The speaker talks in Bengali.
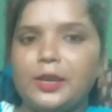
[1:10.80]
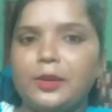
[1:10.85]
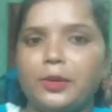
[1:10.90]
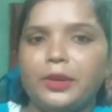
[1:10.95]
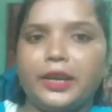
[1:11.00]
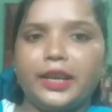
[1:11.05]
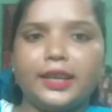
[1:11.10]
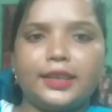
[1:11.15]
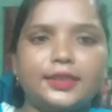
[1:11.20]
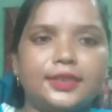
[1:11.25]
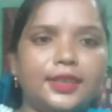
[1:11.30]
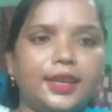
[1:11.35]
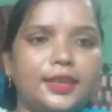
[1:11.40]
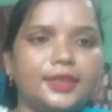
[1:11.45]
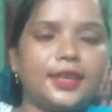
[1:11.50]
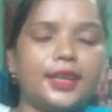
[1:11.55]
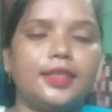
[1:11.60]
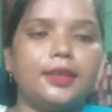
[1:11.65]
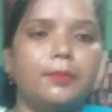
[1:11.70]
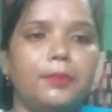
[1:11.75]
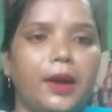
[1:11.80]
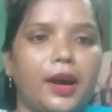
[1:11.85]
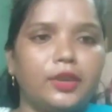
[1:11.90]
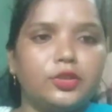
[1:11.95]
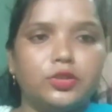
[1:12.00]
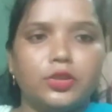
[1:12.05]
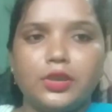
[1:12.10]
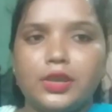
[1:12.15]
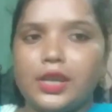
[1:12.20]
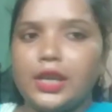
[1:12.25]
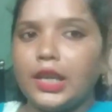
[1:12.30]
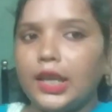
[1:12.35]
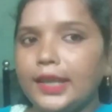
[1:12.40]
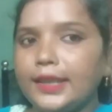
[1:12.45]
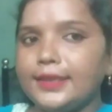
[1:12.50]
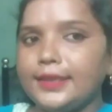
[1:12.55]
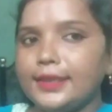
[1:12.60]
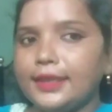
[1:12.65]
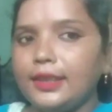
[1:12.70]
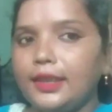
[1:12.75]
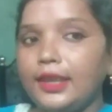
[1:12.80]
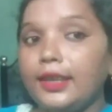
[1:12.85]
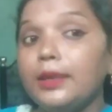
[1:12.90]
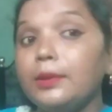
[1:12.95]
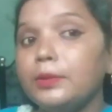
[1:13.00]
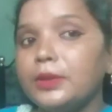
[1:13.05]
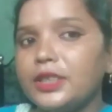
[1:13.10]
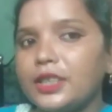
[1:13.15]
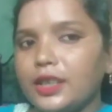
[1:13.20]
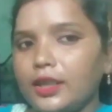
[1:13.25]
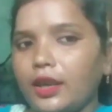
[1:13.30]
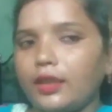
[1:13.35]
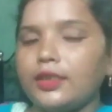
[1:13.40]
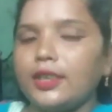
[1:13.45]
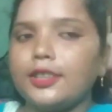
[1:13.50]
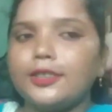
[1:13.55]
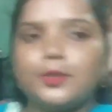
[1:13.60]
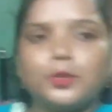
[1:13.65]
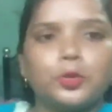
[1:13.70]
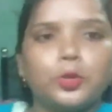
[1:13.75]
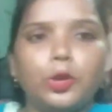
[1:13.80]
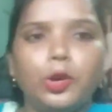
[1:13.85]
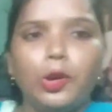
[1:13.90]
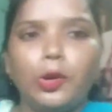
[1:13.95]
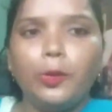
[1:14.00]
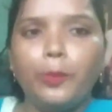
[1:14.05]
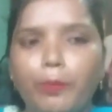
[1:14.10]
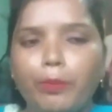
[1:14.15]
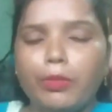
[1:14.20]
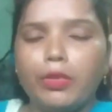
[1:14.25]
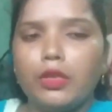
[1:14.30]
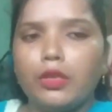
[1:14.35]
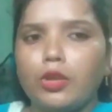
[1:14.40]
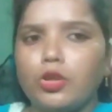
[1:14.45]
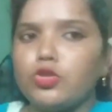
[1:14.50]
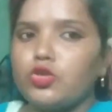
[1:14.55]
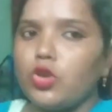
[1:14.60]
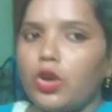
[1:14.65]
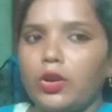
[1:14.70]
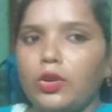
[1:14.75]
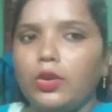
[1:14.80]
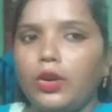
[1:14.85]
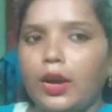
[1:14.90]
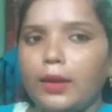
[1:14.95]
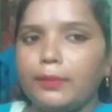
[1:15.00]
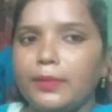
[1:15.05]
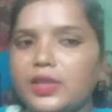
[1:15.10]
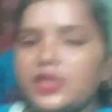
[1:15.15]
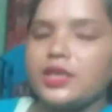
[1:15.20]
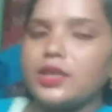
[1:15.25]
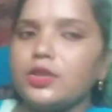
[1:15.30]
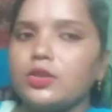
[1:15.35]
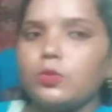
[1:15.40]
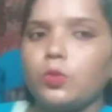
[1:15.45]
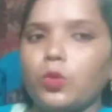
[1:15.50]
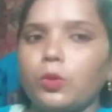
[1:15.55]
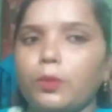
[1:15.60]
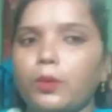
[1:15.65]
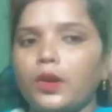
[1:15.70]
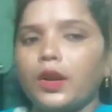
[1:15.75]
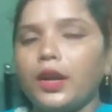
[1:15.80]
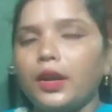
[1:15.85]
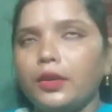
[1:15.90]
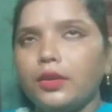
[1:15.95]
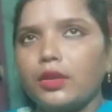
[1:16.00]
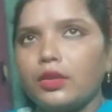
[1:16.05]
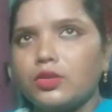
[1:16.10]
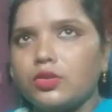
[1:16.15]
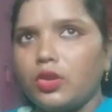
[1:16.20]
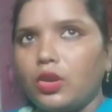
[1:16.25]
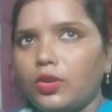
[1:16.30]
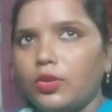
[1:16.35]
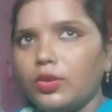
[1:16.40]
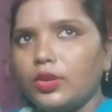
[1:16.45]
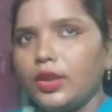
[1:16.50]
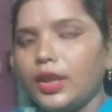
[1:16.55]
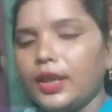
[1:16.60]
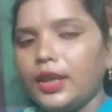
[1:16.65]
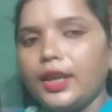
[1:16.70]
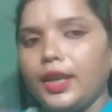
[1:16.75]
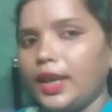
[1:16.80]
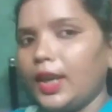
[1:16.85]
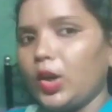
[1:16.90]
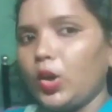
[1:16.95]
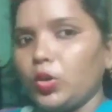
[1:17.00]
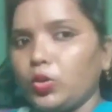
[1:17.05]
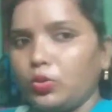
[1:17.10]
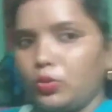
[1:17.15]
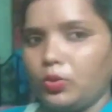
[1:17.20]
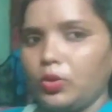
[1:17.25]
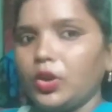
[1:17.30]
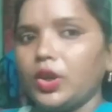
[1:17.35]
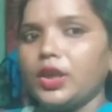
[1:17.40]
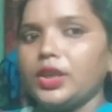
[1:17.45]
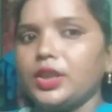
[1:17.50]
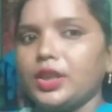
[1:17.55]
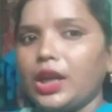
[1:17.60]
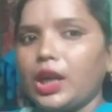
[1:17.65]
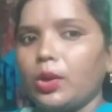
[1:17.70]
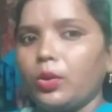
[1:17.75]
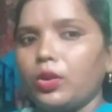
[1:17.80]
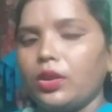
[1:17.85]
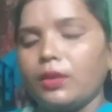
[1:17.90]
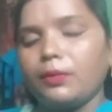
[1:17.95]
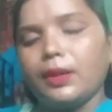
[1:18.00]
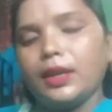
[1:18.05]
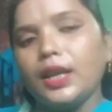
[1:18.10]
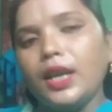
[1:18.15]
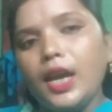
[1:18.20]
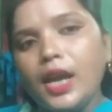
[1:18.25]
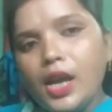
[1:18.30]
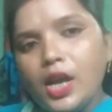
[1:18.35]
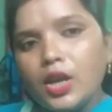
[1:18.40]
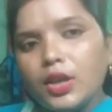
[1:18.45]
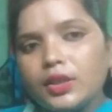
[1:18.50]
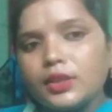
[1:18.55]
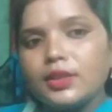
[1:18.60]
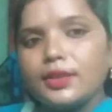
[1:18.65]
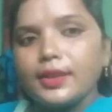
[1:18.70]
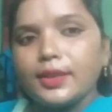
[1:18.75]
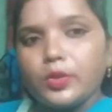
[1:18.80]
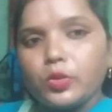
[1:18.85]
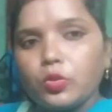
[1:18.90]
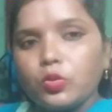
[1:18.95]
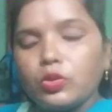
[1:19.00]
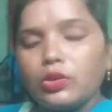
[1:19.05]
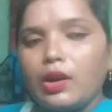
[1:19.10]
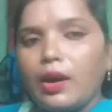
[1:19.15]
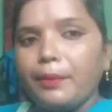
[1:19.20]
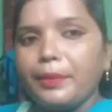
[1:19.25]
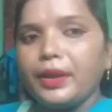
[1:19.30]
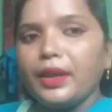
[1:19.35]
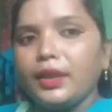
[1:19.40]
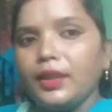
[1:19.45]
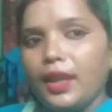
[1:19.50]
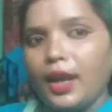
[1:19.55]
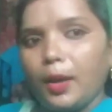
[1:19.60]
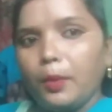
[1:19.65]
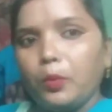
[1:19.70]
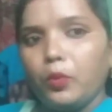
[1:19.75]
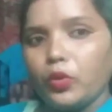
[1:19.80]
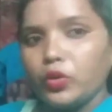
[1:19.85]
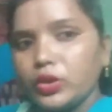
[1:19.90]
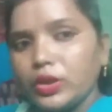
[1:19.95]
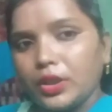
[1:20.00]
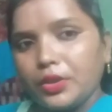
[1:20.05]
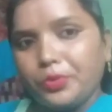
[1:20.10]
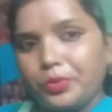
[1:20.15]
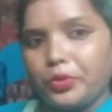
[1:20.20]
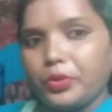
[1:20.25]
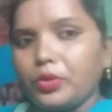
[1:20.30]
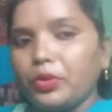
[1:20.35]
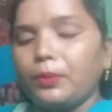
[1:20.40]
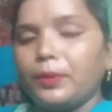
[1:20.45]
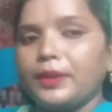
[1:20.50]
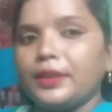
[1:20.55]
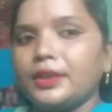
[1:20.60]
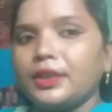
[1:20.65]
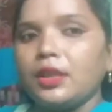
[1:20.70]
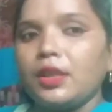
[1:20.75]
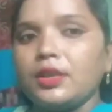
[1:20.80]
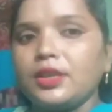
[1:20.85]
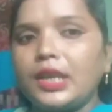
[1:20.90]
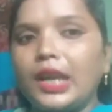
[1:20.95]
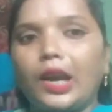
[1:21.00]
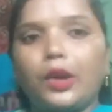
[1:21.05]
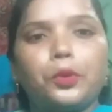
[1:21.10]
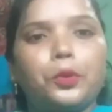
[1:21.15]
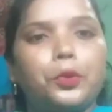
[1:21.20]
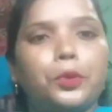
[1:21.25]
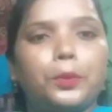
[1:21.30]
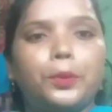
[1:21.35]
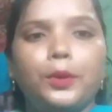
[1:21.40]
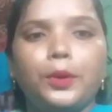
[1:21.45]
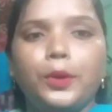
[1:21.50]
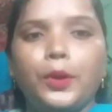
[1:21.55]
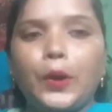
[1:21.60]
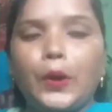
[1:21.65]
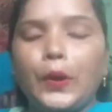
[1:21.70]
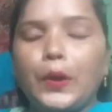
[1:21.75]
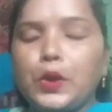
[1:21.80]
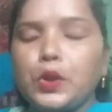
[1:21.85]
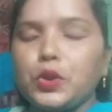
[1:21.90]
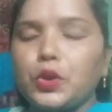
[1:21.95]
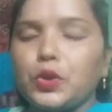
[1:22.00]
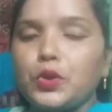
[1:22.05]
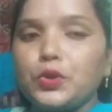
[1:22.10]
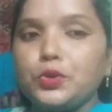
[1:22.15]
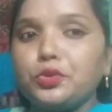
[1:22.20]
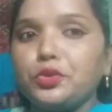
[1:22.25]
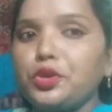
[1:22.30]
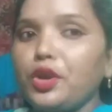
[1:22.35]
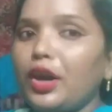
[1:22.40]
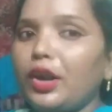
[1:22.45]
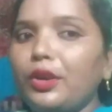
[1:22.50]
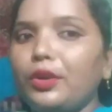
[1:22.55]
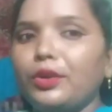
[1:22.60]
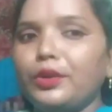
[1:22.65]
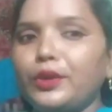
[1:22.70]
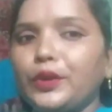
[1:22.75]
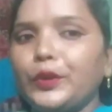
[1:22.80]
হয়ে গেছি আর সাথে মাস্কও নিয়ে নিয়েছি লিপস্টিকটা যা শো তো চলো আর বেশি কিছু বকবো না তো চলো দেখি কতটুকু কি শেয়ার করতে পারি যেটুকু আমি দেখবো সেটুকুই তোমাদের সাথে শেয়ার করব তো চলো